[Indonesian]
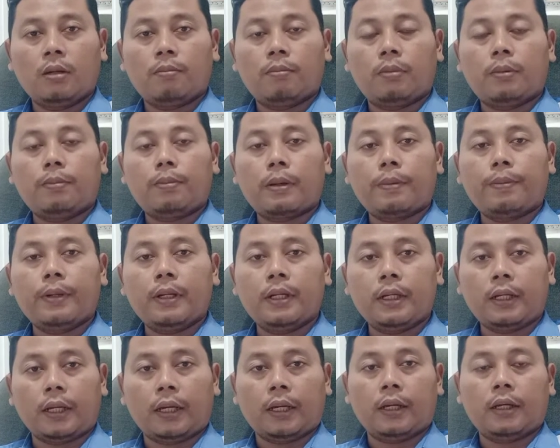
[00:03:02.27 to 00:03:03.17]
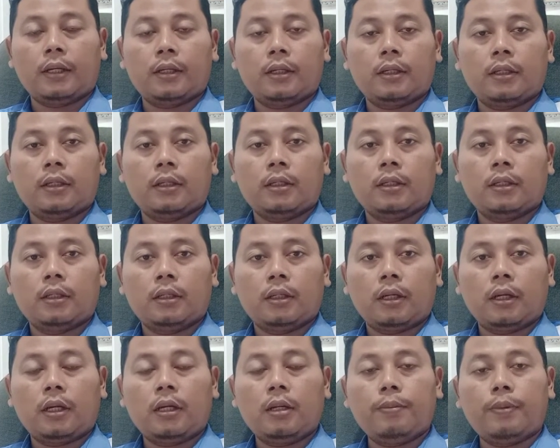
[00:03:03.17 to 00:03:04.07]
pelepah pendek
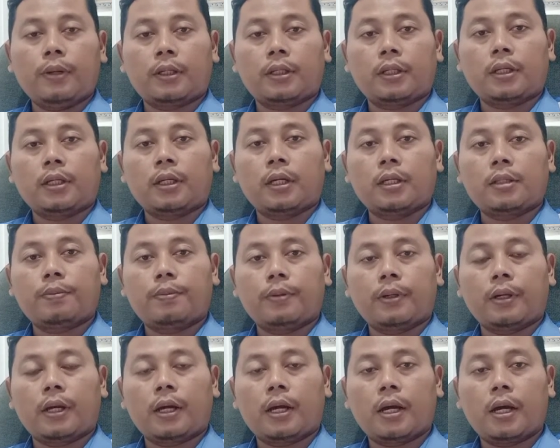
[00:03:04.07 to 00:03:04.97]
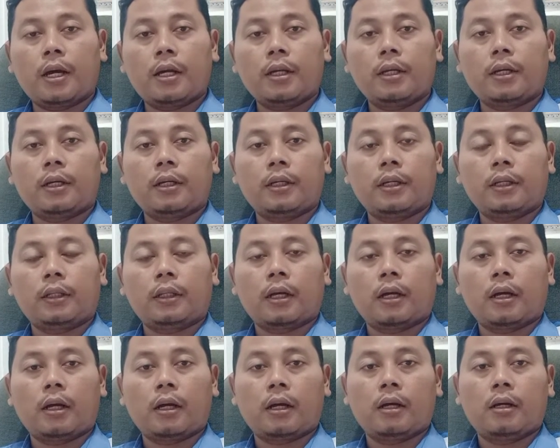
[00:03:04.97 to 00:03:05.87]
ini biasanya SPH yang
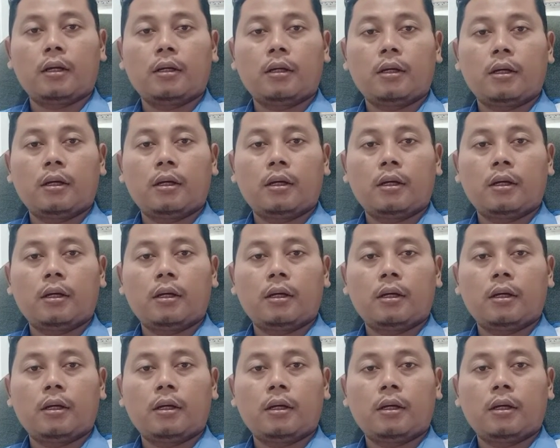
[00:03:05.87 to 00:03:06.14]
kita